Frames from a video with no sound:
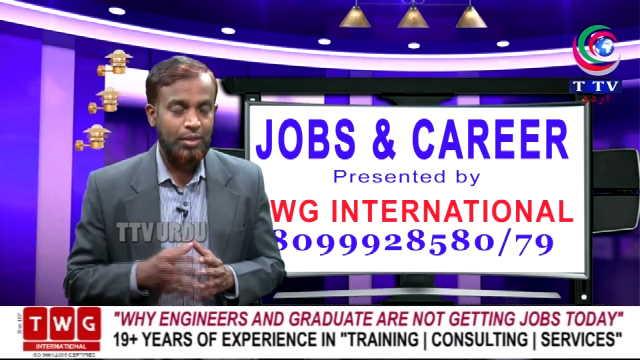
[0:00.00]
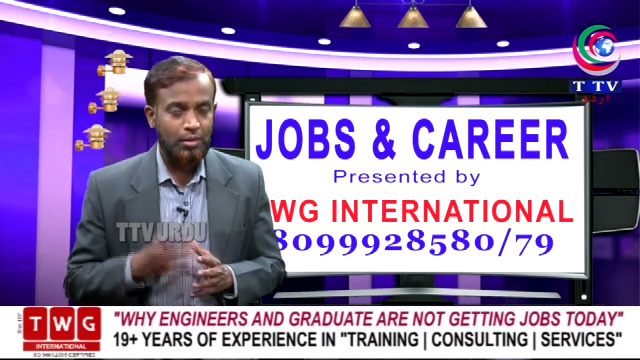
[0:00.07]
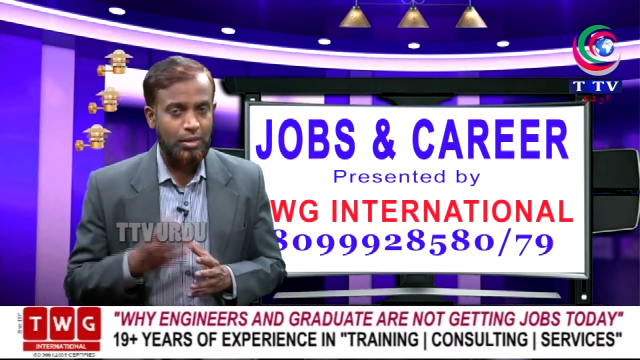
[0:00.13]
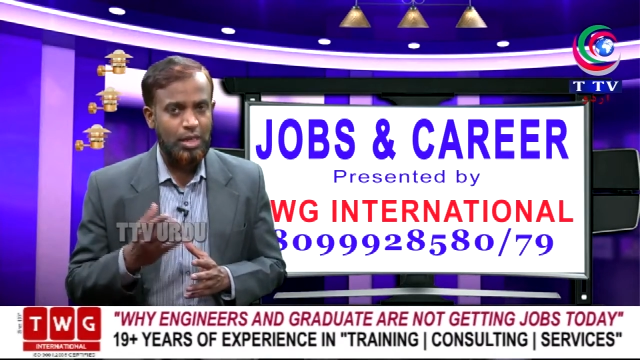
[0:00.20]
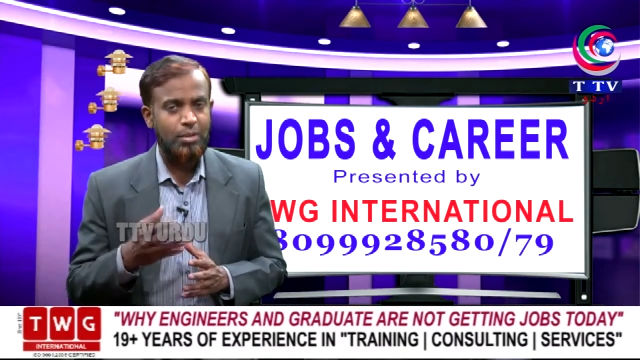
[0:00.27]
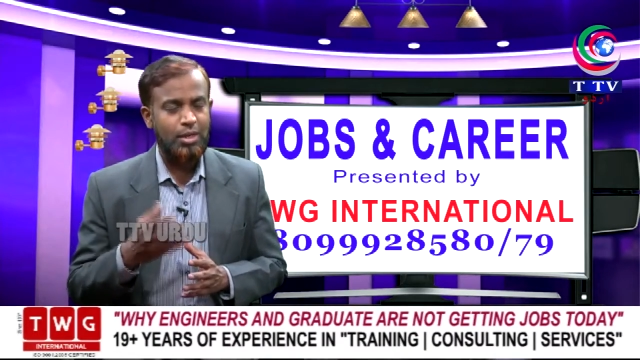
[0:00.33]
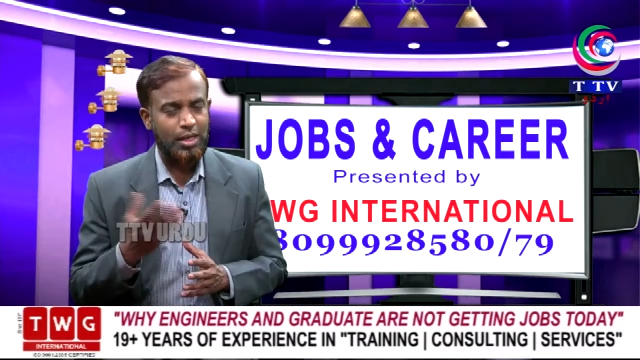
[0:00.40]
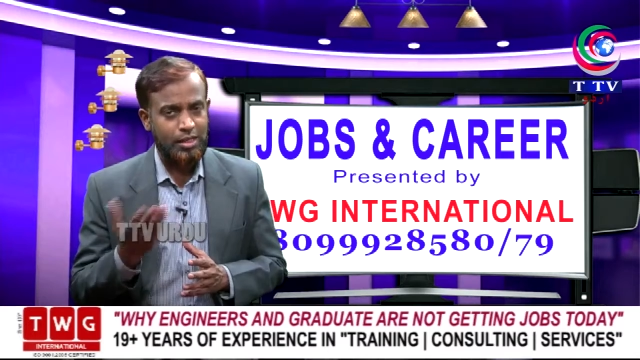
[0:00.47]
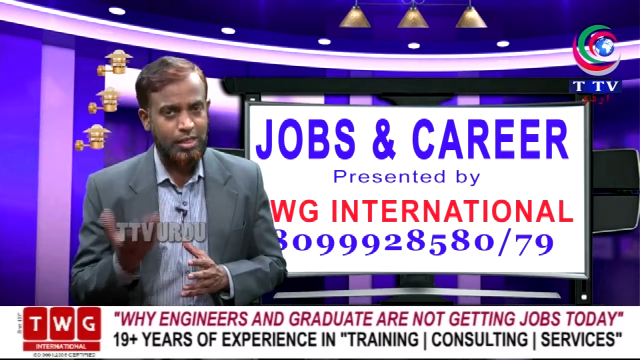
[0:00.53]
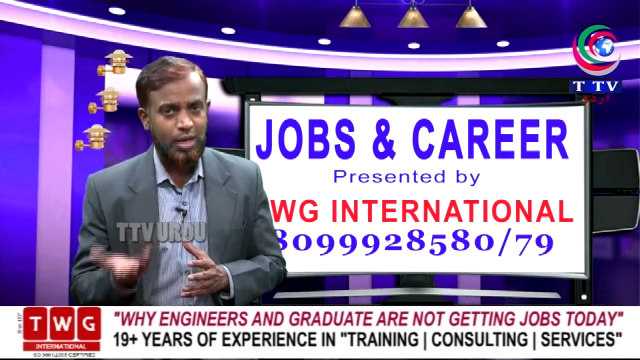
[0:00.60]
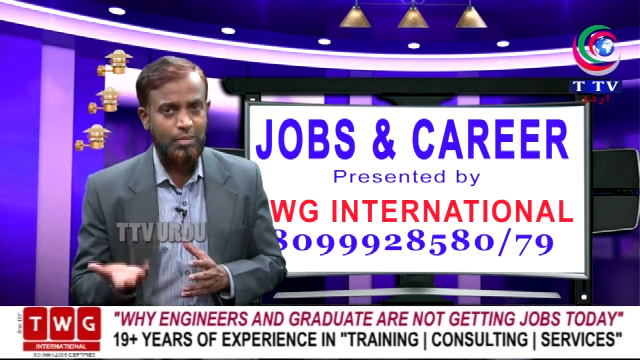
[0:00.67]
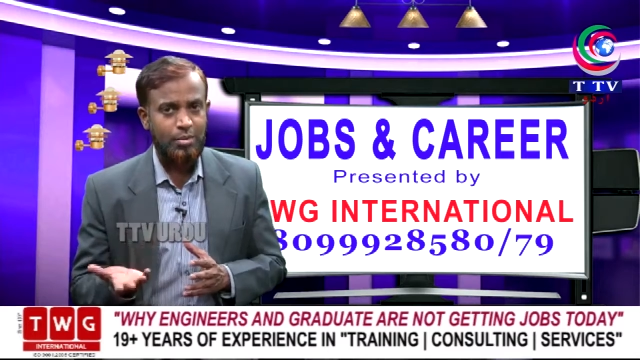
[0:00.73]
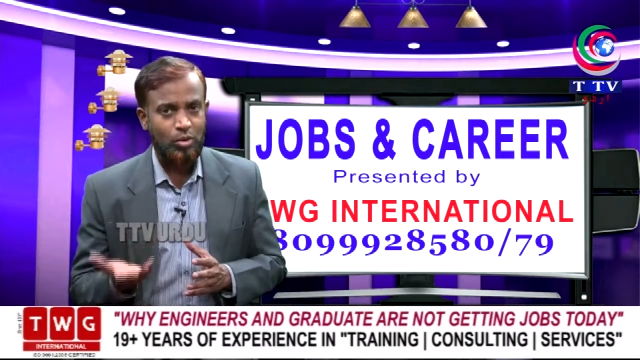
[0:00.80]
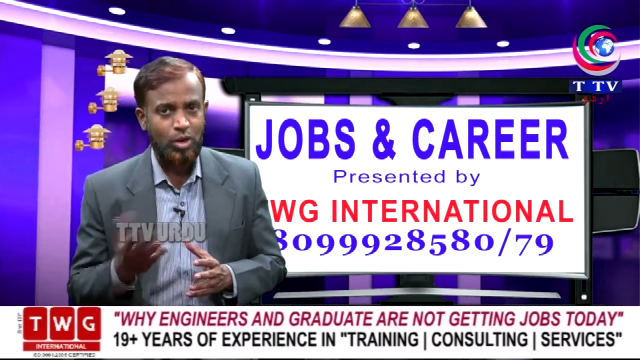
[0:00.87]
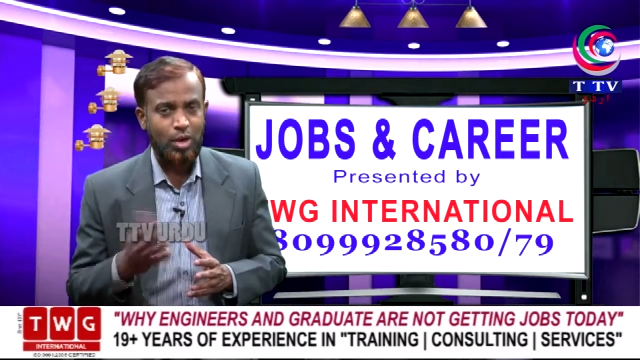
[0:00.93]
गालिबा एच
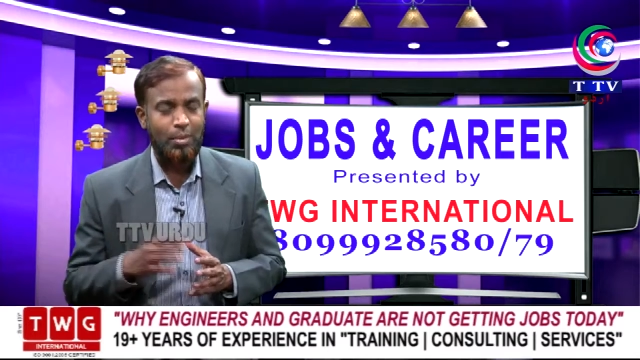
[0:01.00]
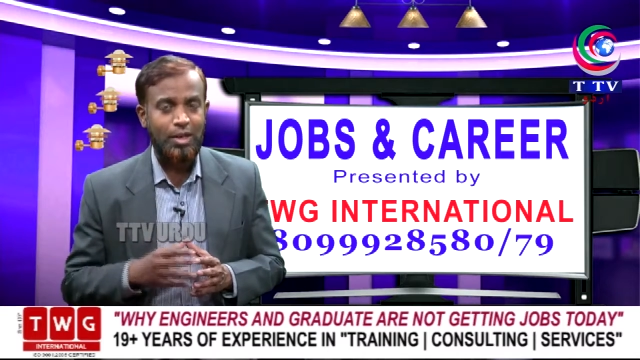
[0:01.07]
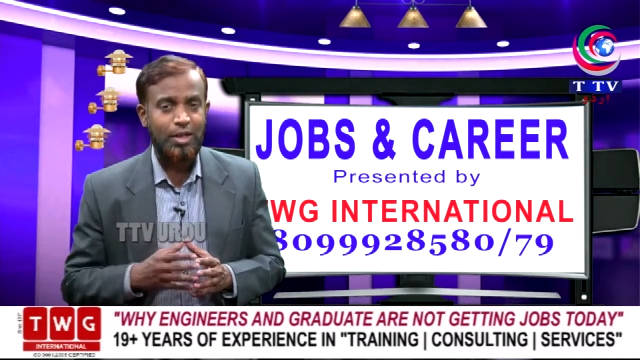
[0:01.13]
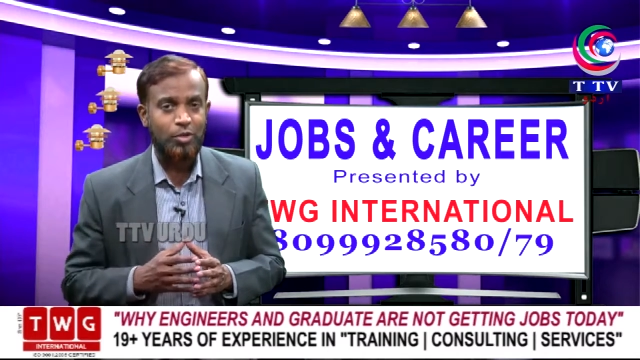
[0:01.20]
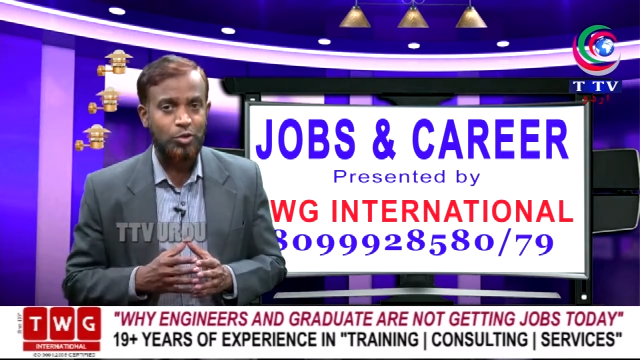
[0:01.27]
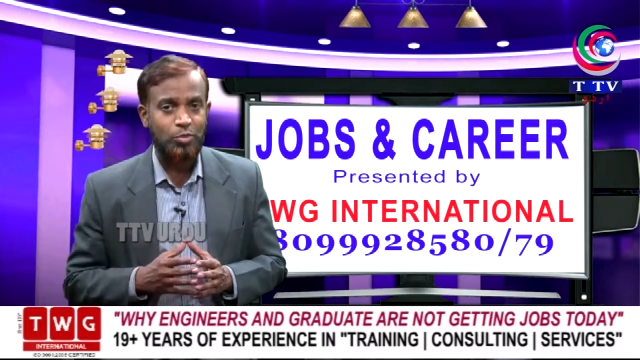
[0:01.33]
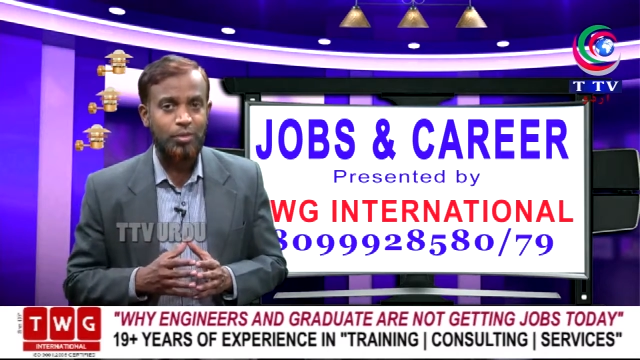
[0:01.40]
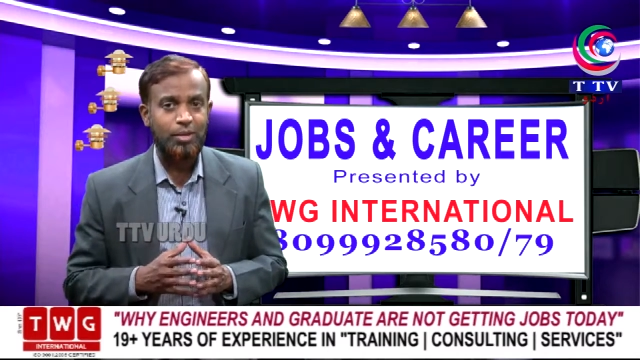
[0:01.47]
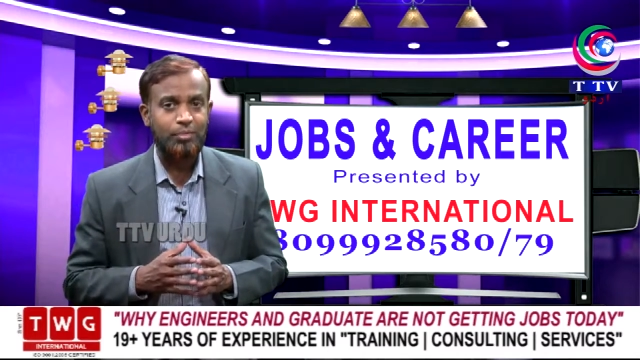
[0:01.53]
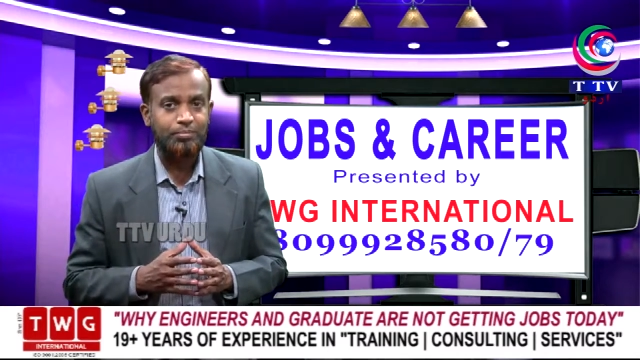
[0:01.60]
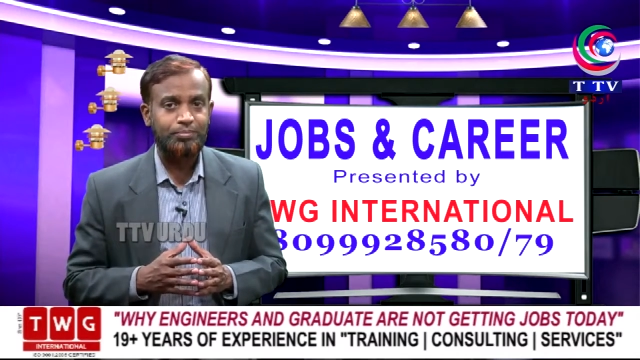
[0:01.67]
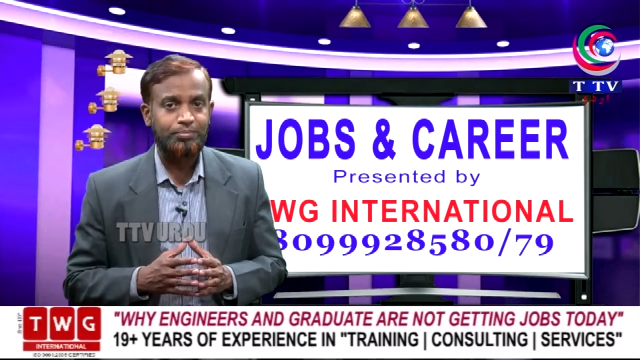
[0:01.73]
भी होगा माइनर उसमें